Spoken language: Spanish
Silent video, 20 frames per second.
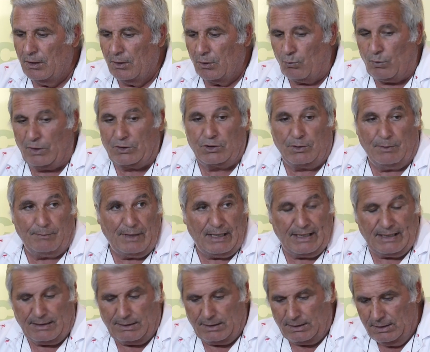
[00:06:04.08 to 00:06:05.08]
Cuanto
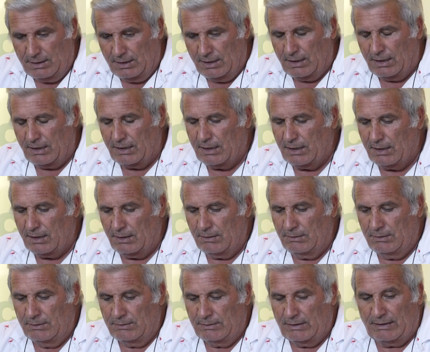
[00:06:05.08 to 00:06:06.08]
más eficaz
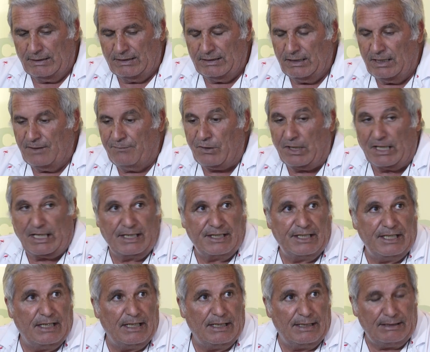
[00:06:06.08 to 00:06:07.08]
eh,
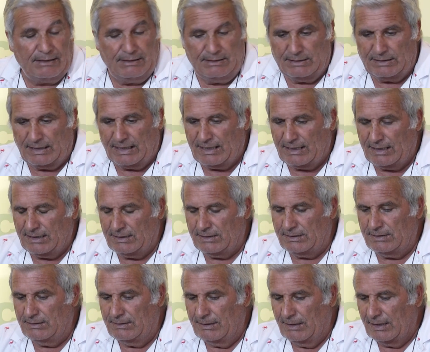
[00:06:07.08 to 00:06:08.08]
eficacia
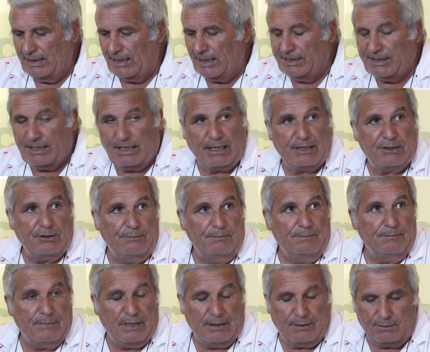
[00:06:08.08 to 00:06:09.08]
la generación,
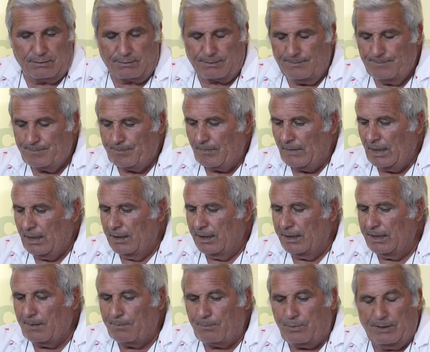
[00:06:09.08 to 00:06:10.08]
mejor. Y
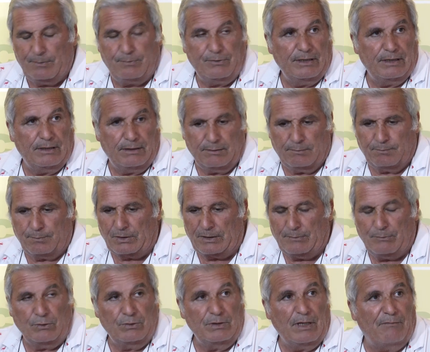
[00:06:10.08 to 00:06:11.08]
después pues
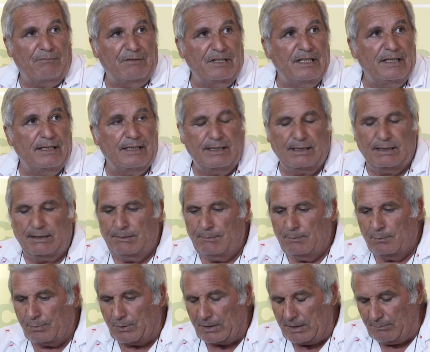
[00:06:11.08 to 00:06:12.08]
ponemos una Frida,
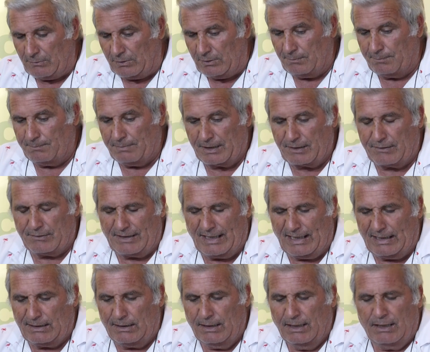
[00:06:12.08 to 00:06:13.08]
ponemos
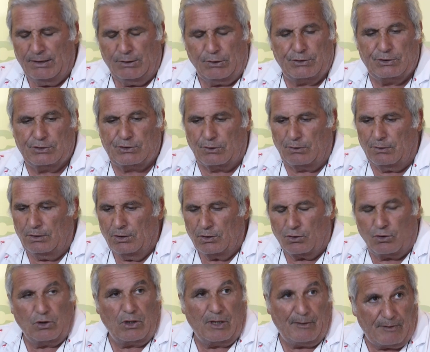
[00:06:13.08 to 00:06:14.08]
personal. Nosotros
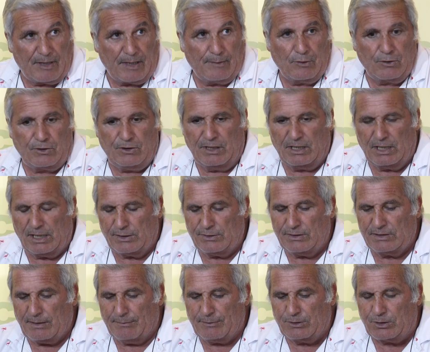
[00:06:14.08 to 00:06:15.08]
colaboramos con el
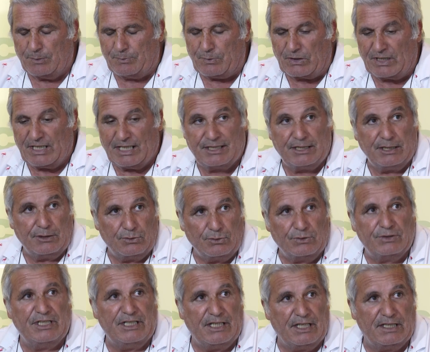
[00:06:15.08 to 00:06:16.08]
ayuntamiento porque Asitur
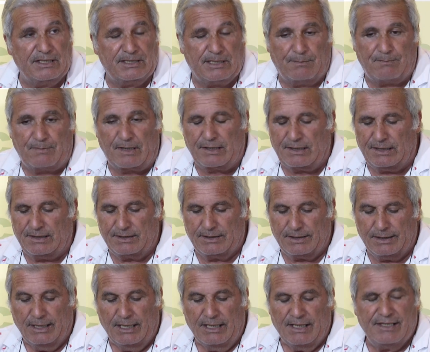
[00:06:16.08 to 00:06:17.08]
tiene que estar presente.
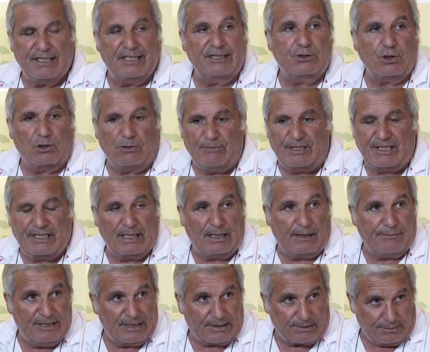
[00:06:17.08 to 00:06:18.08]
Centro comercial
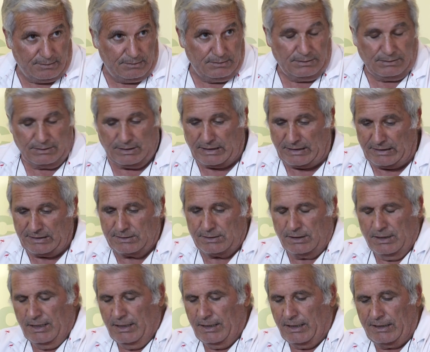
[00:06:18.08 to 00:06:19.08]
abierto, que es,
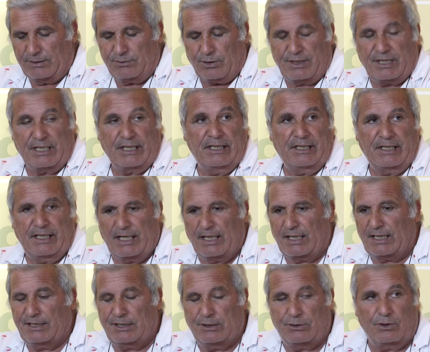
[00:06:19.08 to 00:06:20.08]
esto se genera
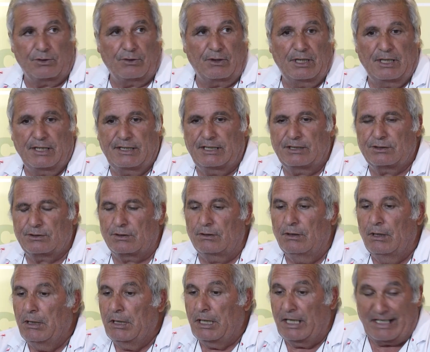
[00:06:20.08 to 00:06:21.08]
casi todo en el centro,
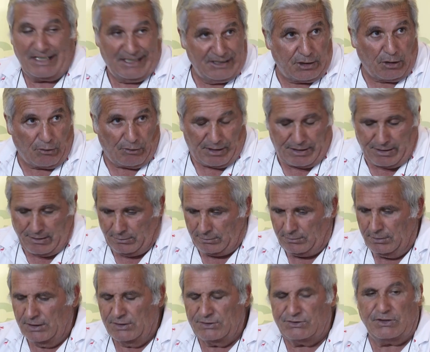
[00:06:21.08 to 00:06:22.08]
en esta ocasión.
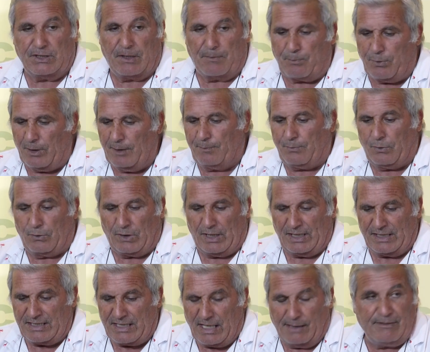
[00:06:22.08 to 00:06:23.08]
Si después por la
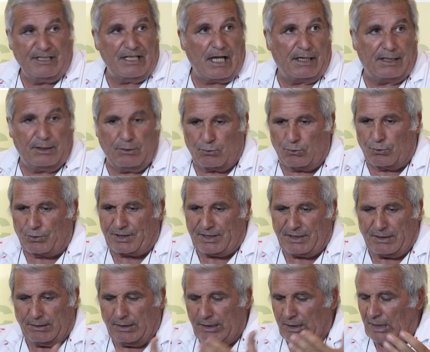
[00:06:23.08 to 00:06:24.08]
dinámica que
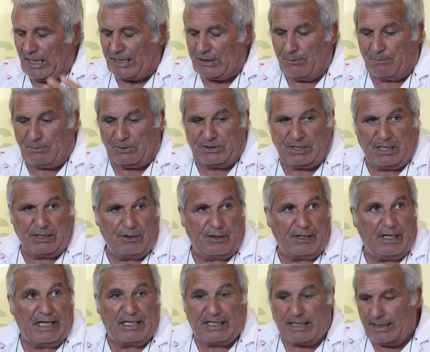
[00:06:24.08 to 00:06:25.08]
ocurre en años posteriores
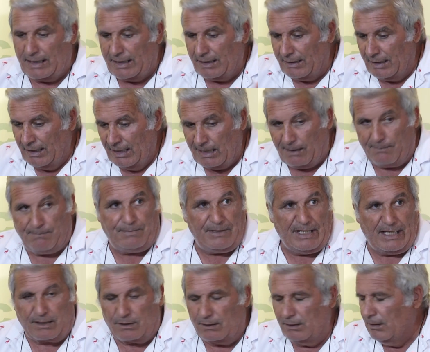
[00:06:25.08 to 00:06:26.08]
hay que
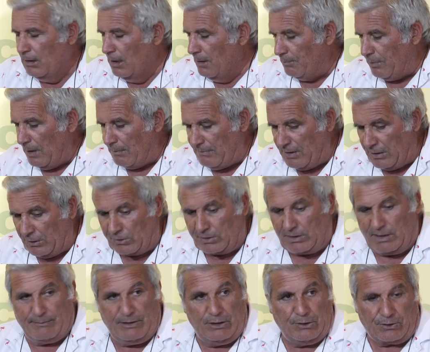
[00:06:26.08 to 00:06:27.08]
agrandarlo, pues mejor
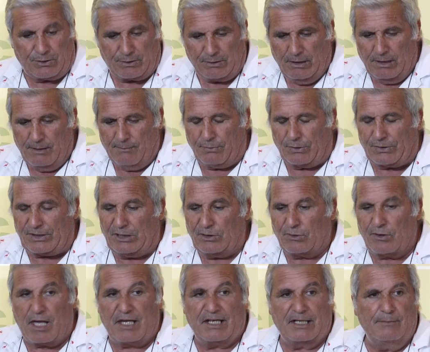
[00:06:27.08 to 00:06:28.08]
que mejor. Porque lo
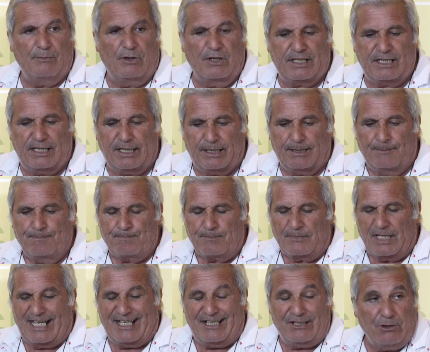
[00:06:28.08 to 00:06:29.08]
que queremos es que
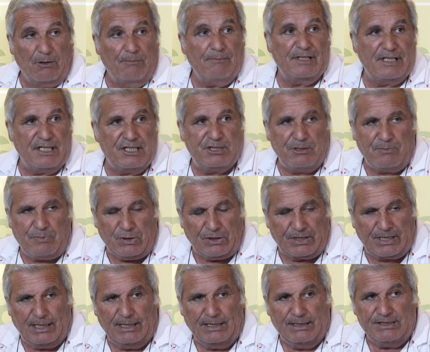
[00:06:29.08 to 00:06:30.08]
el nombre de
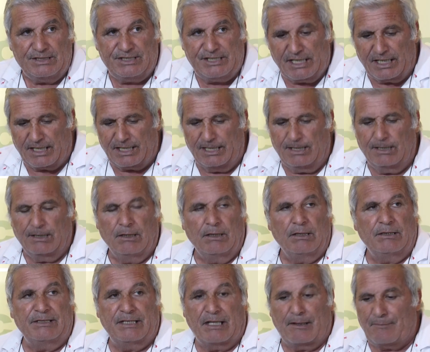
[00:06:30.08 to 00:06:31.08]
Chipiona llegue de